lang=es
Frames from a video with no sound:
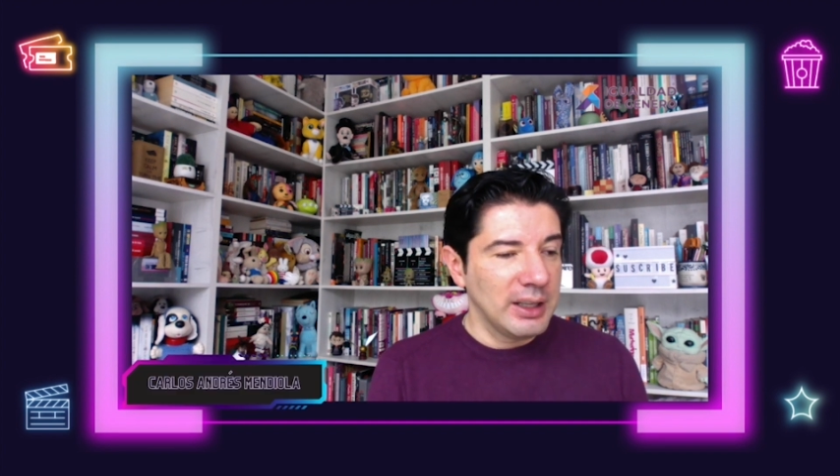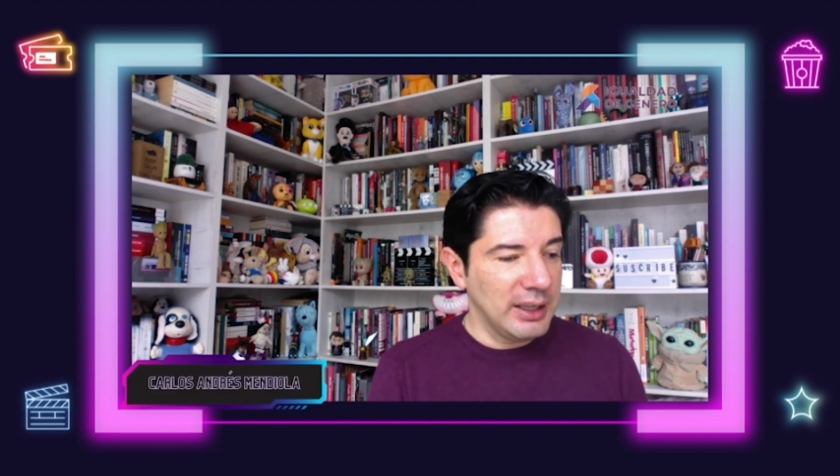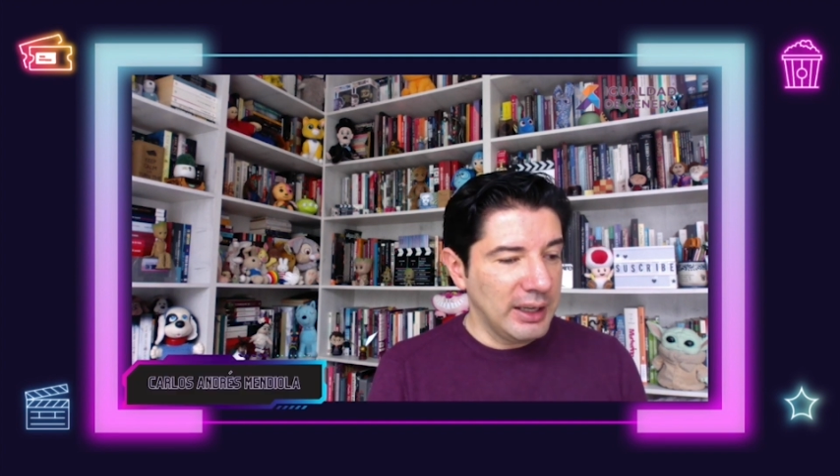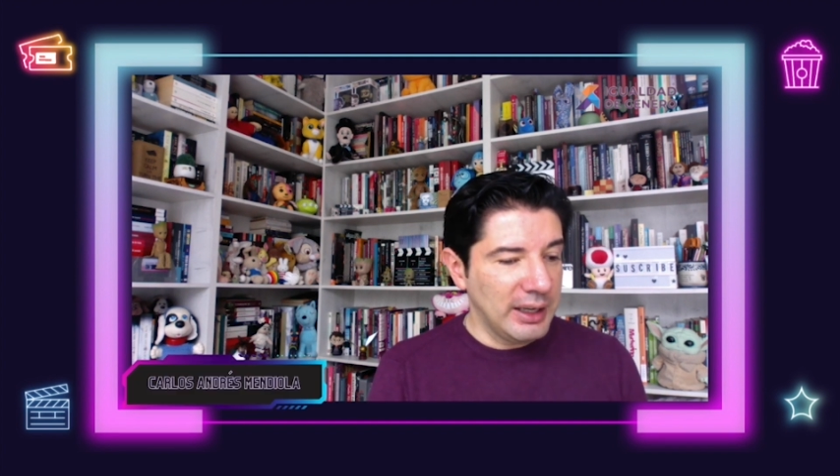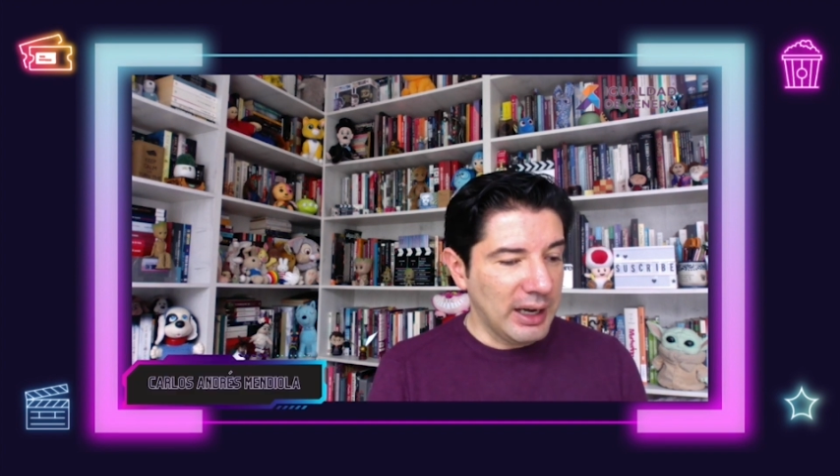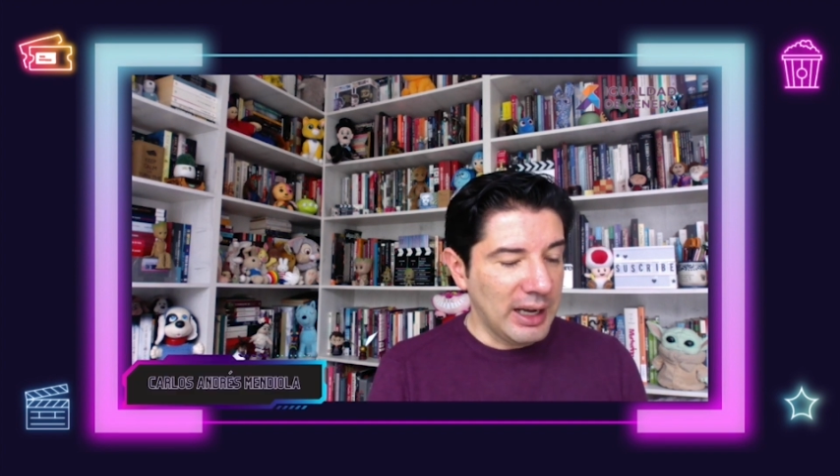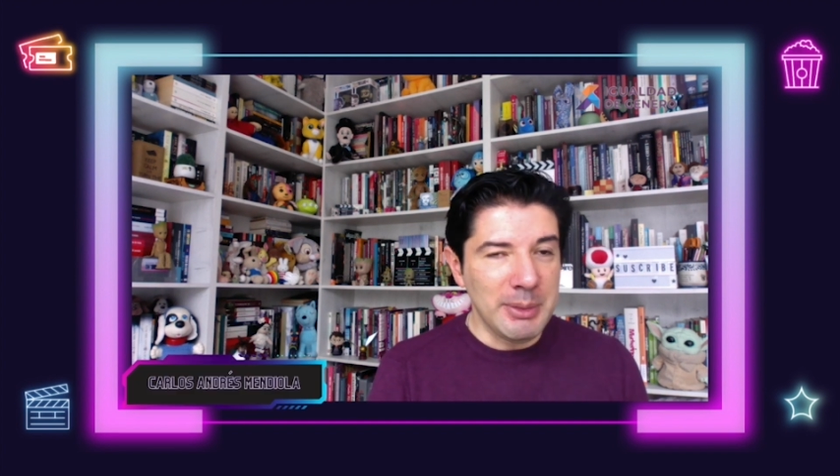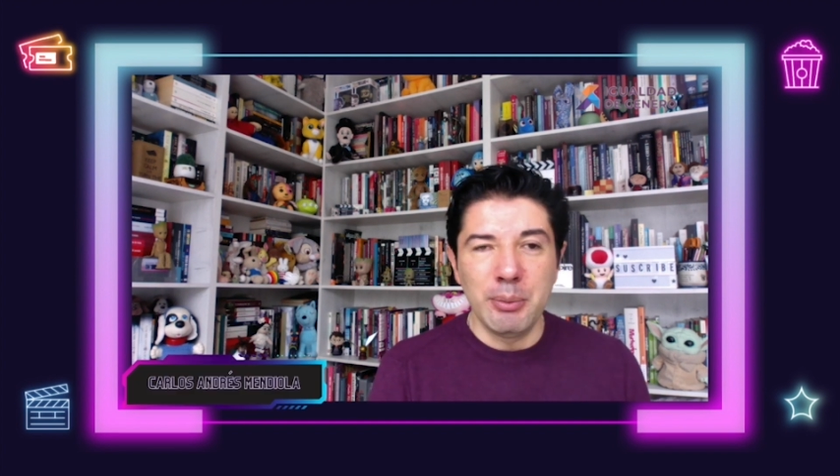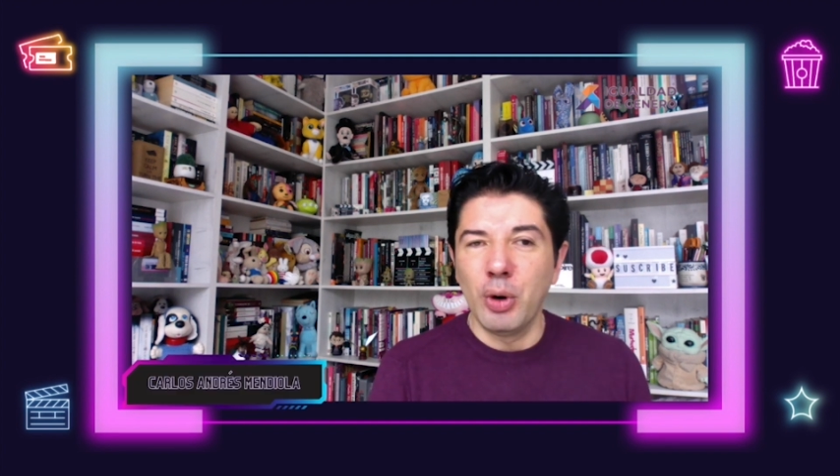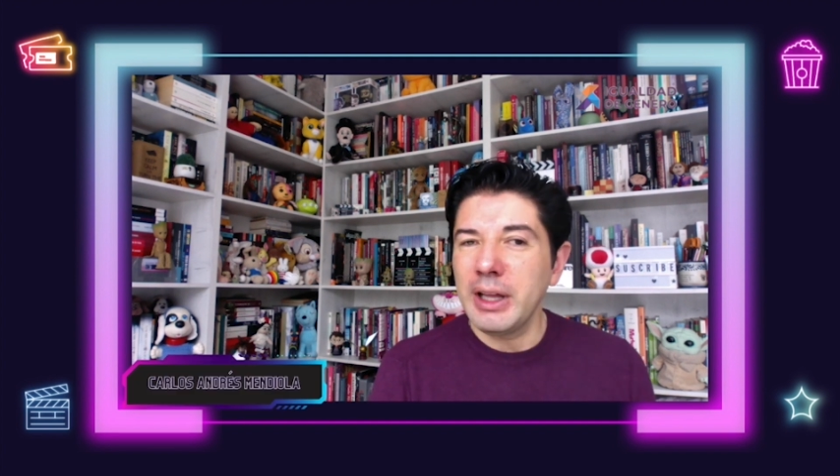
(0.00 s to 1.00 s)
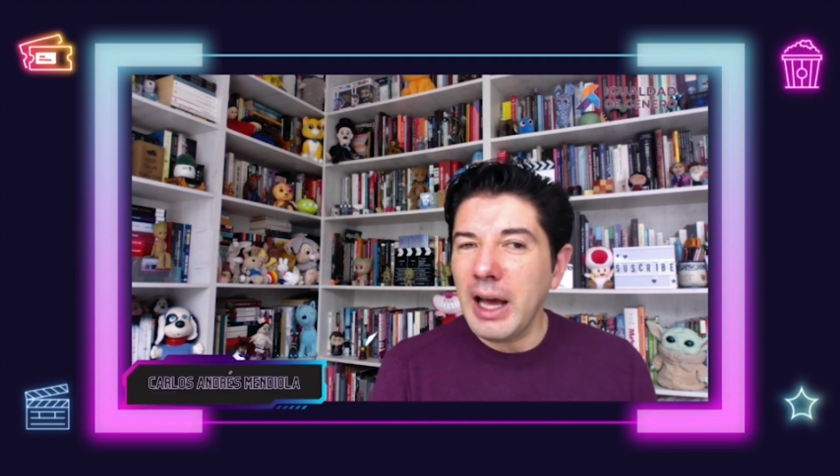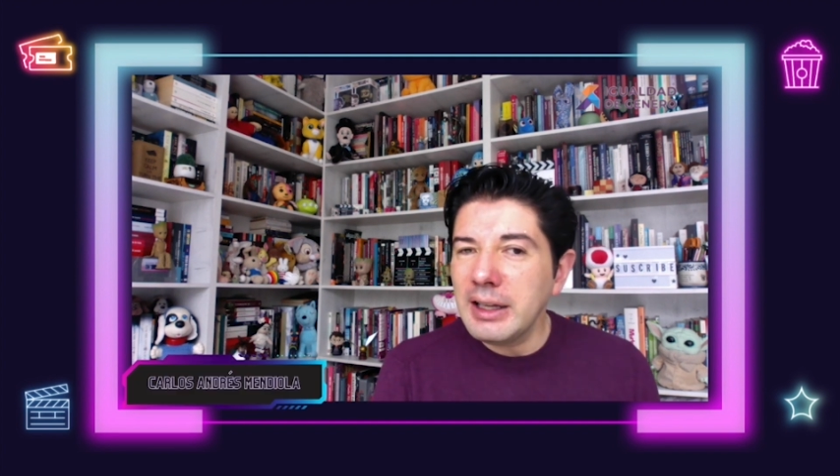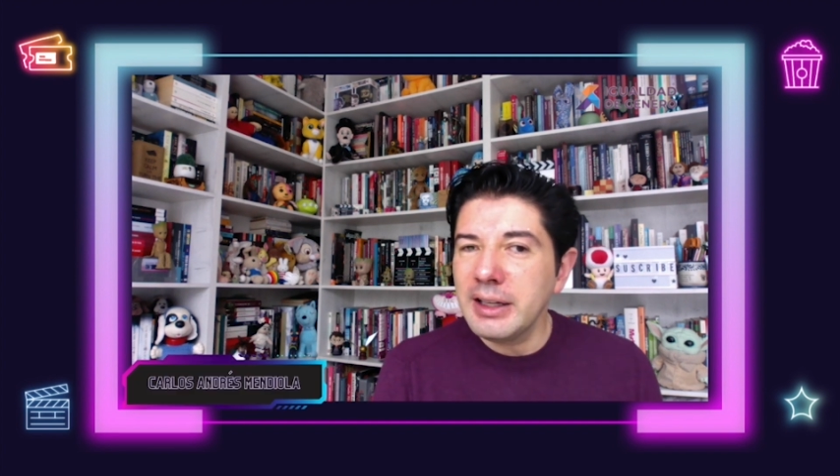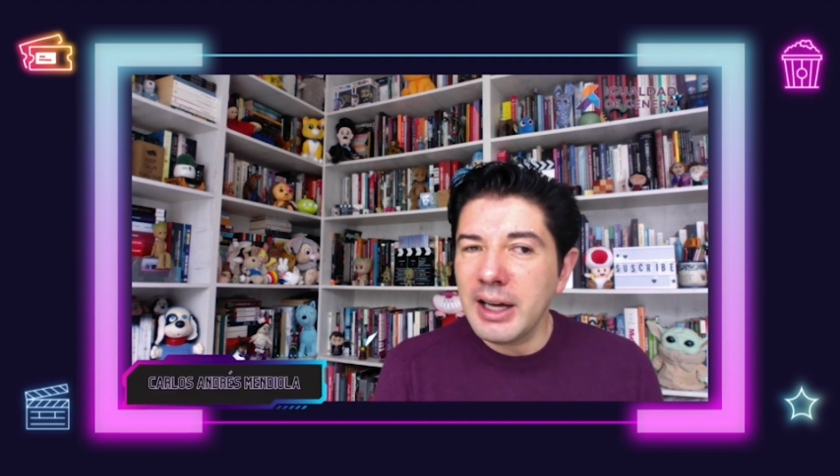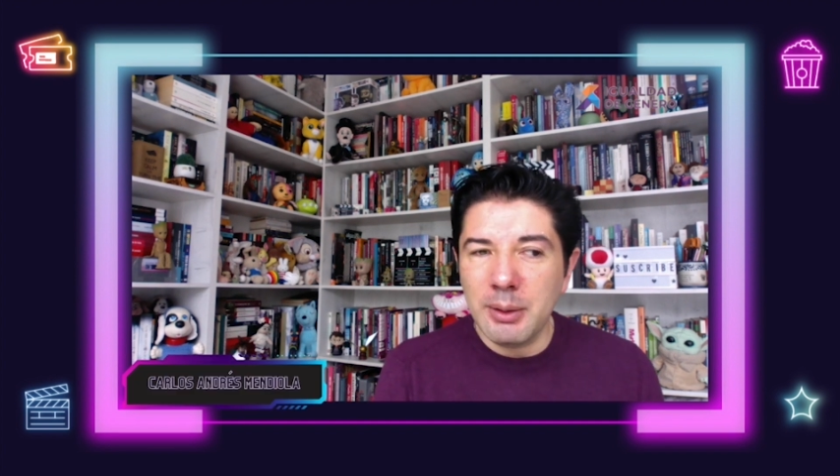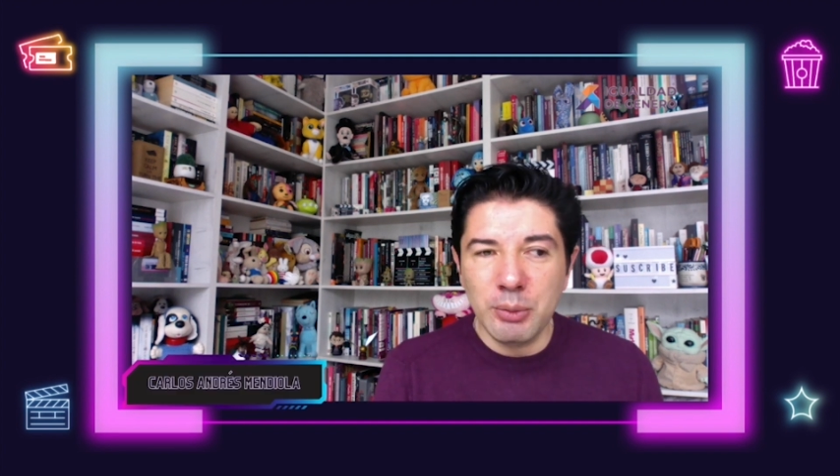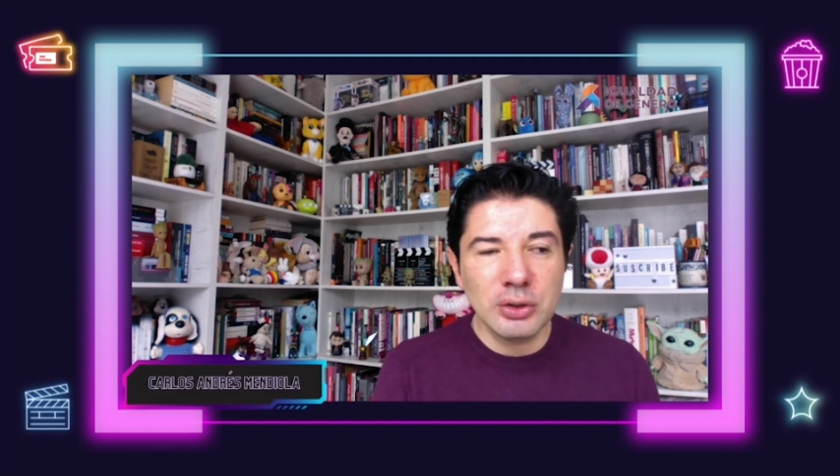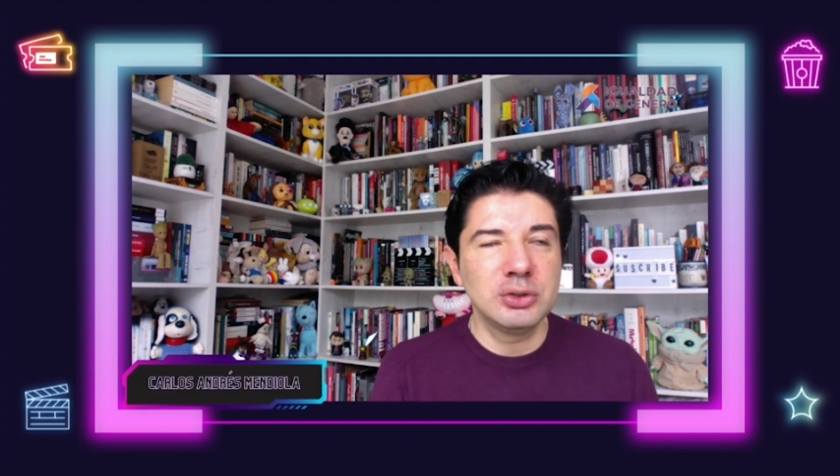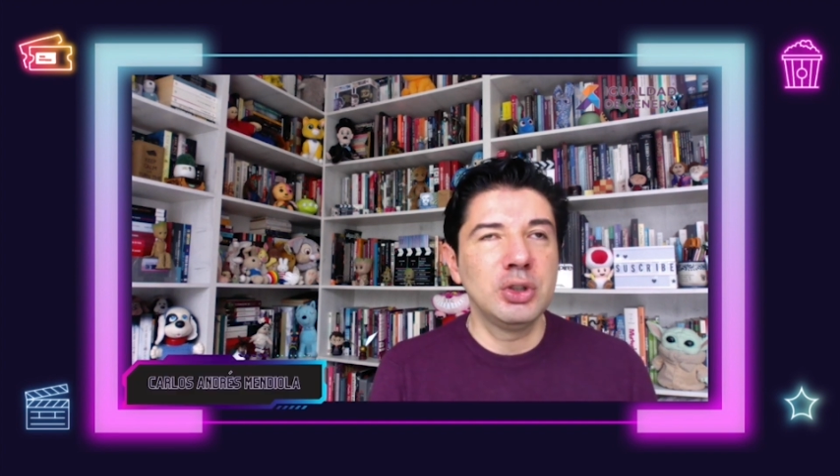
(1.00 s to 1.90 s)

eh, al memorial, digamos,